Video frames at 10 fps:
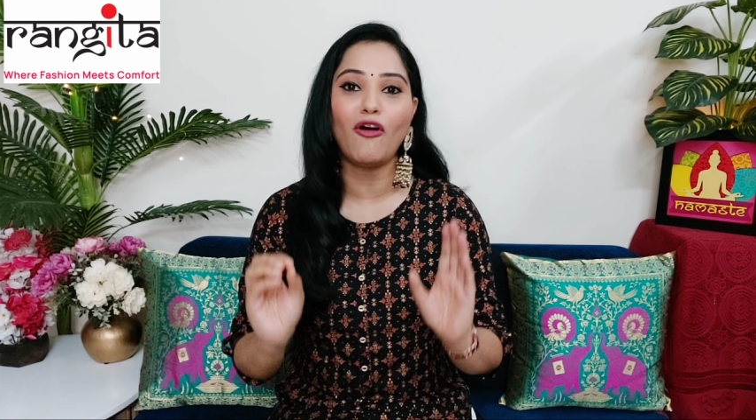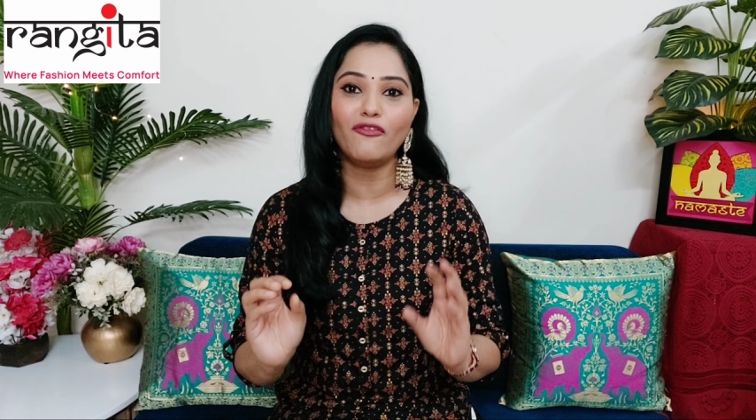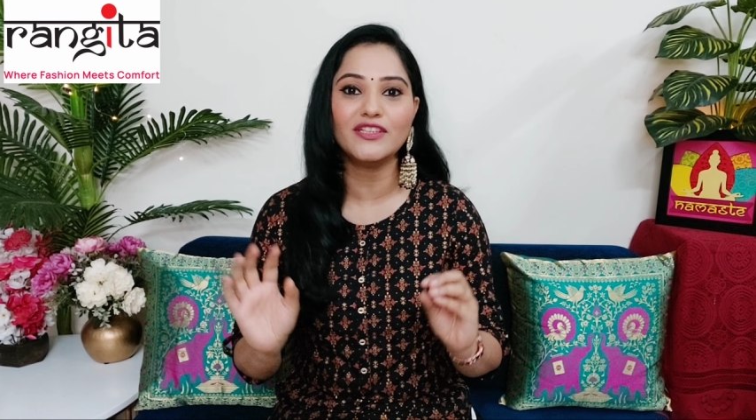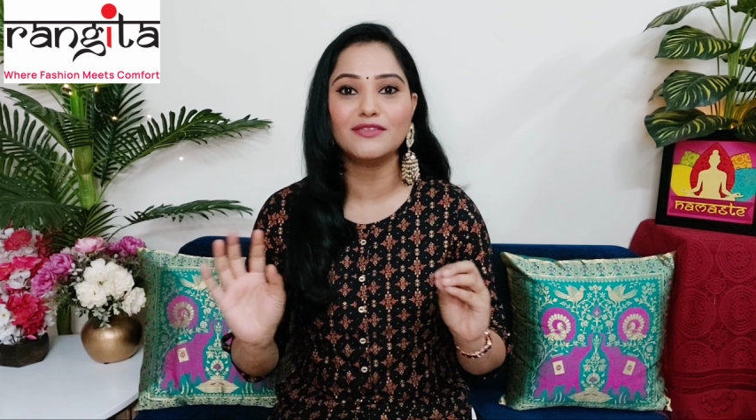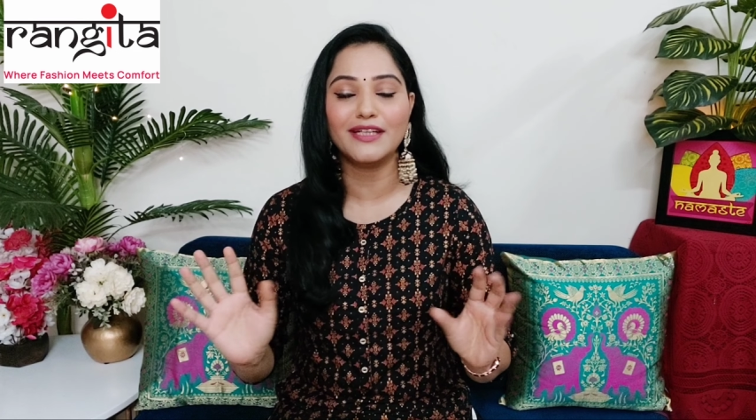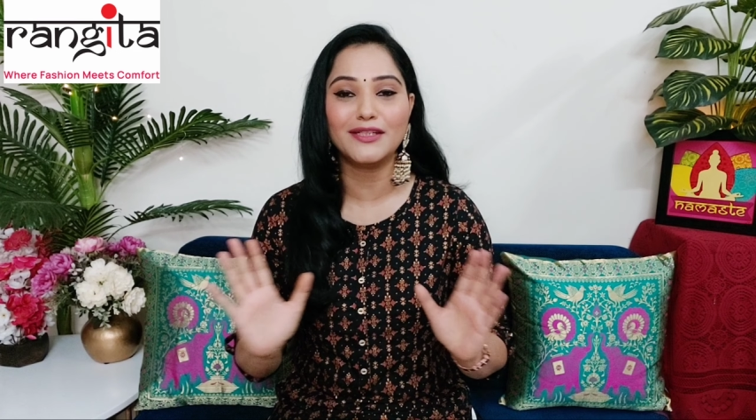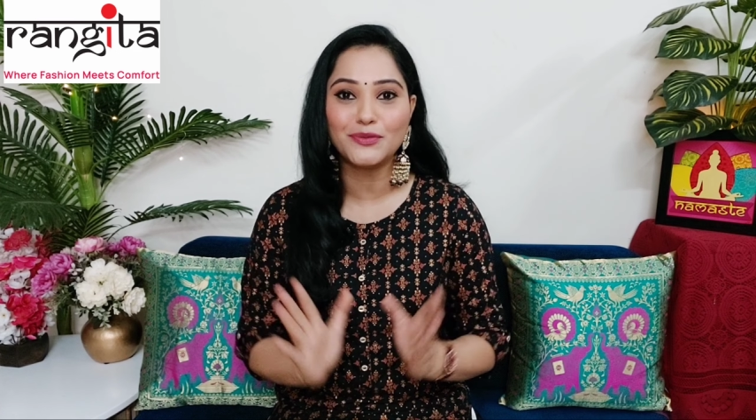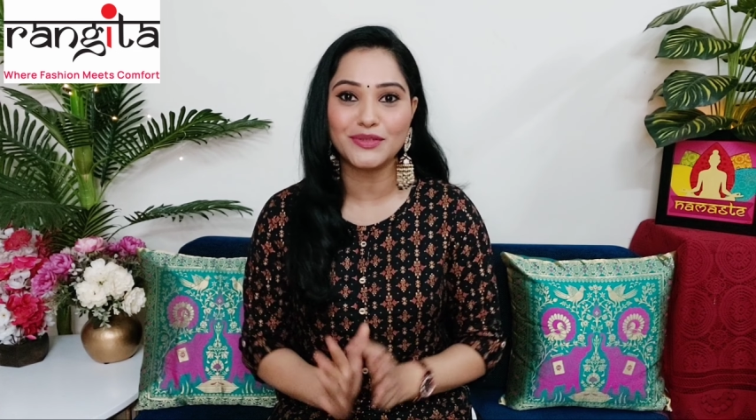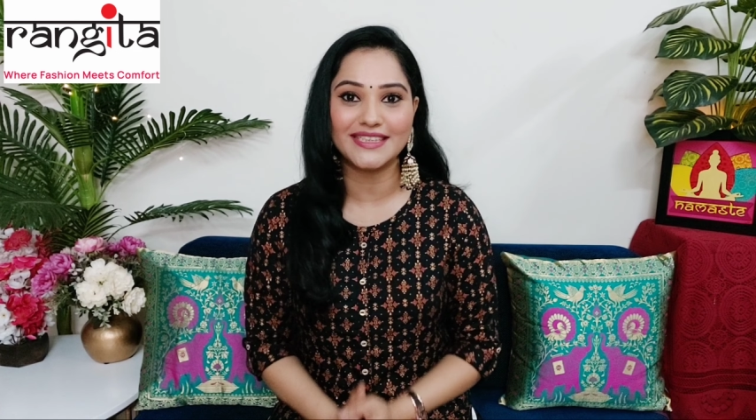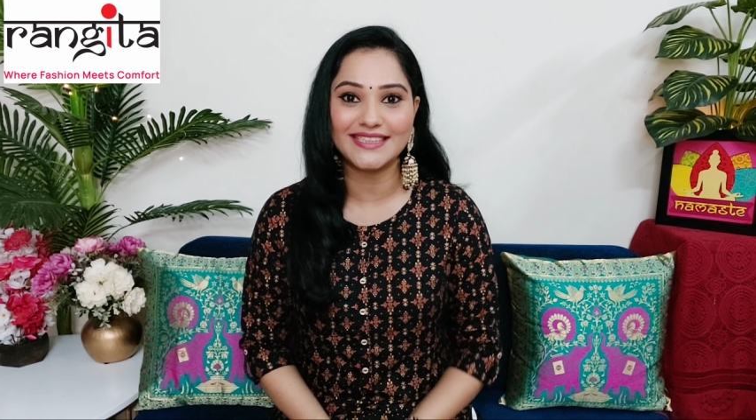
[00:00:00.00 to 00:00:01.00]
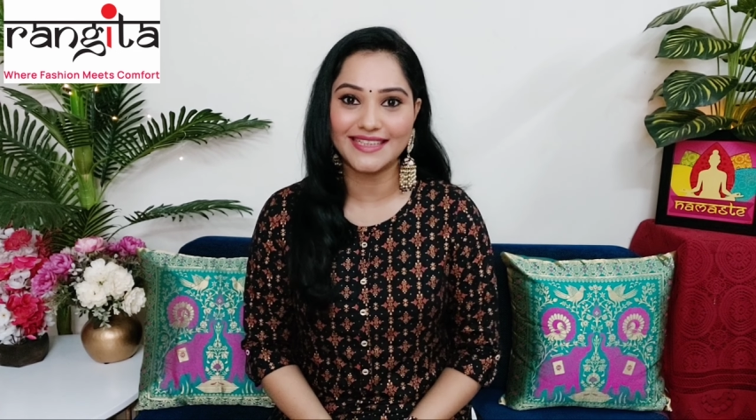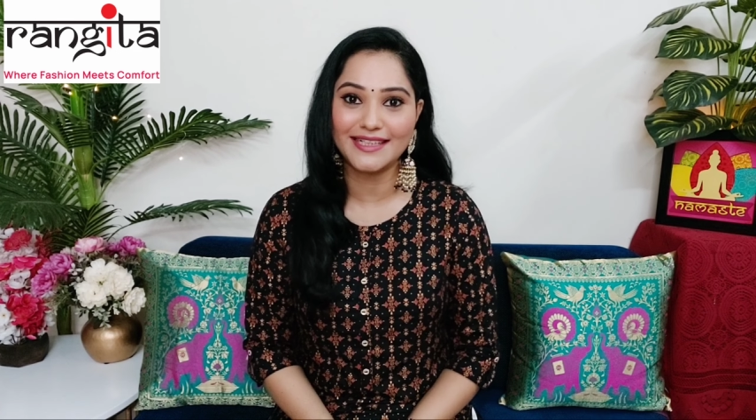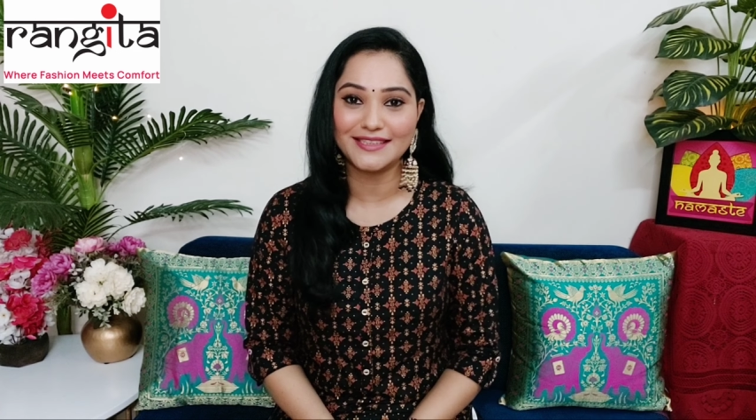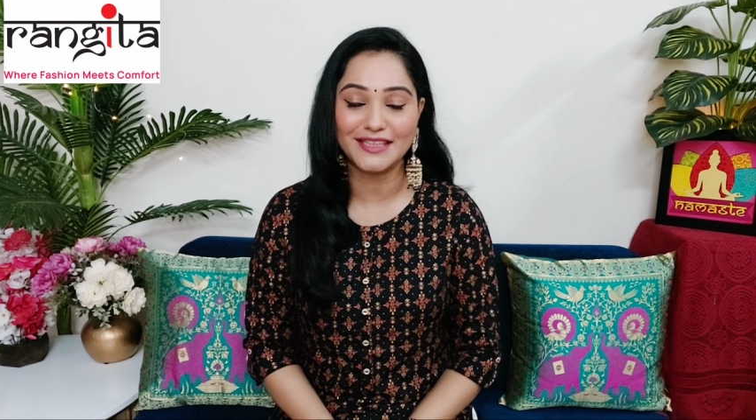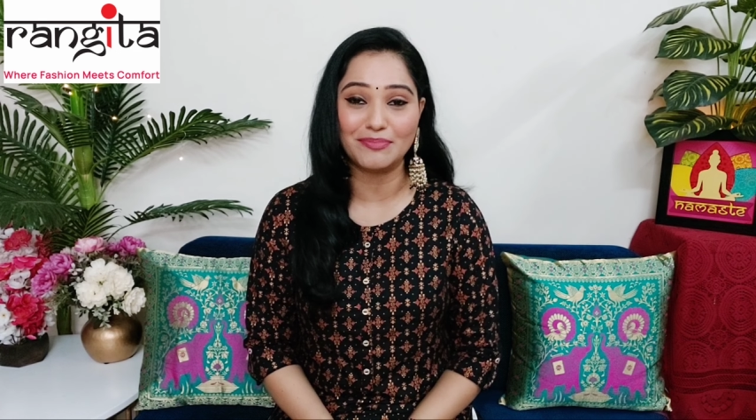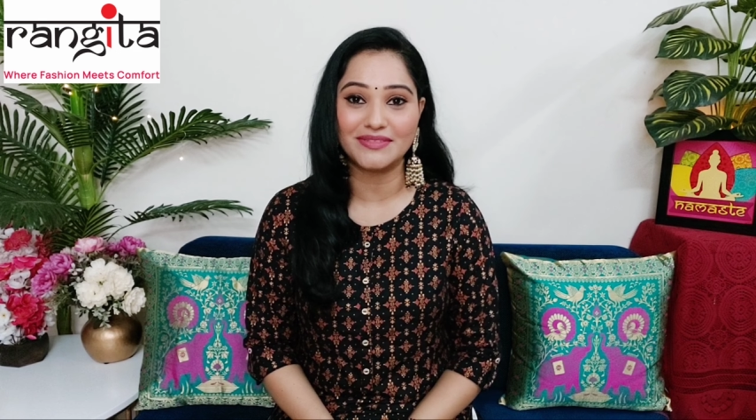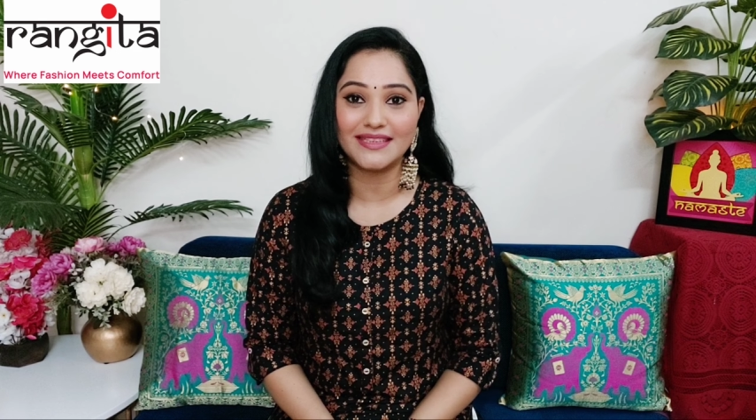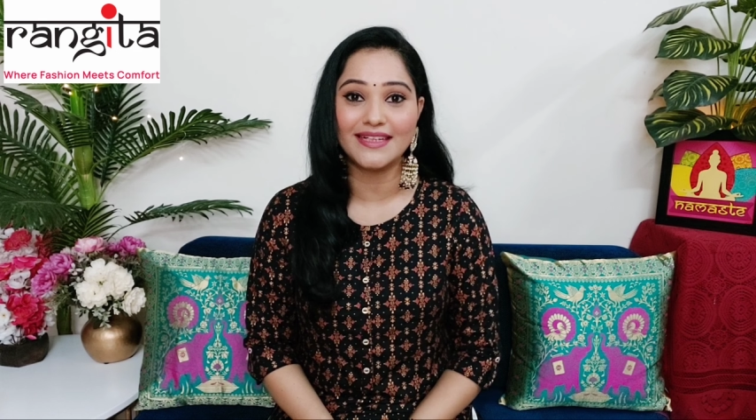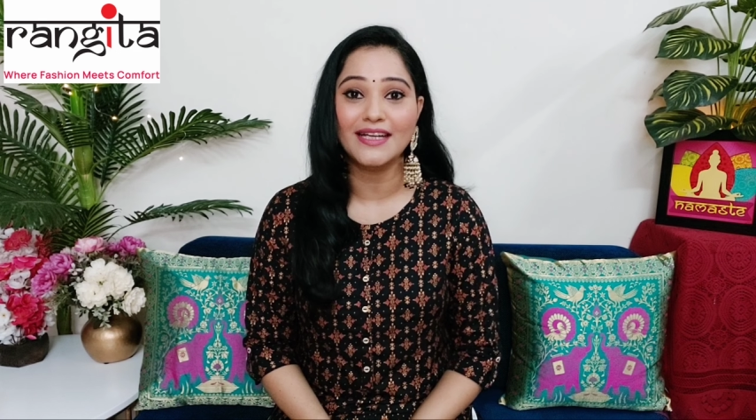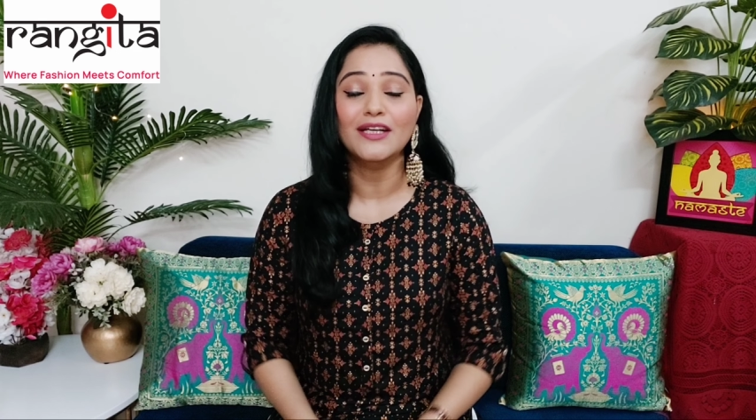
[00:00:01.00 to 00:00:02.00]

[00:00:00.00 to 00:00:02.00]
ऑफिस वेयर कुर्तीज के हिसाब से